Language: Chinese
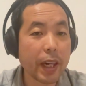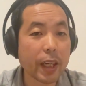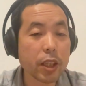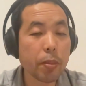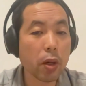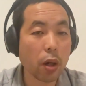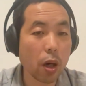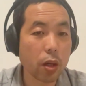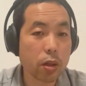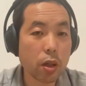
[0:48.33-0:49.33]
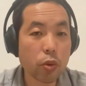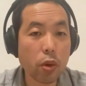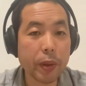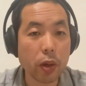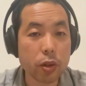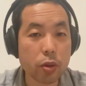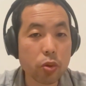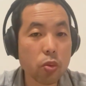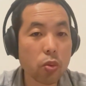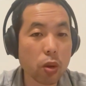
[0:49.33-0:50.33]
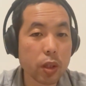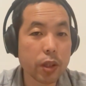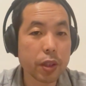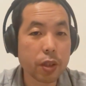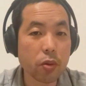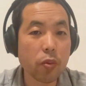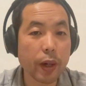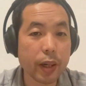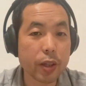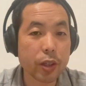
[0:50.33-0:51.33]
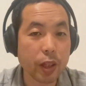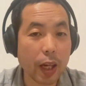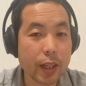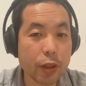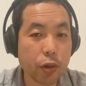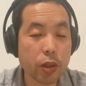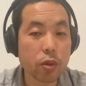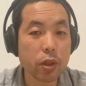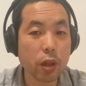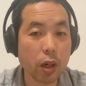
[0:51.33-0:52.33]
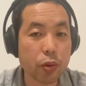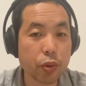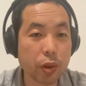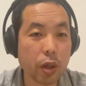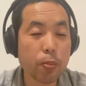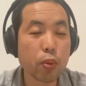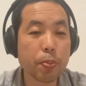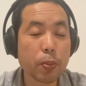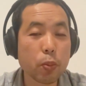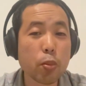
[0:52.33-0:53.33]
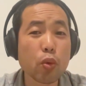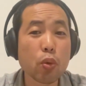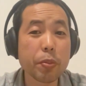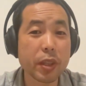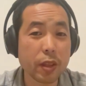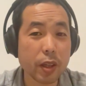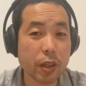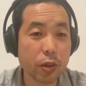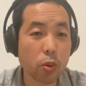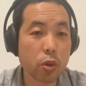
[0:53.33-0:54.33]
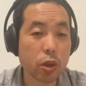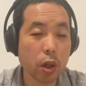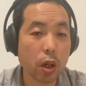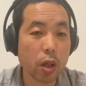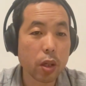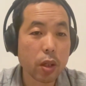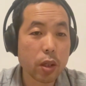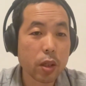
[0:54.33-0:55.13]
美联社报道啊，特鲁多表示，中国的行为使他在全球市场上取得了不不公平的一个优势啊。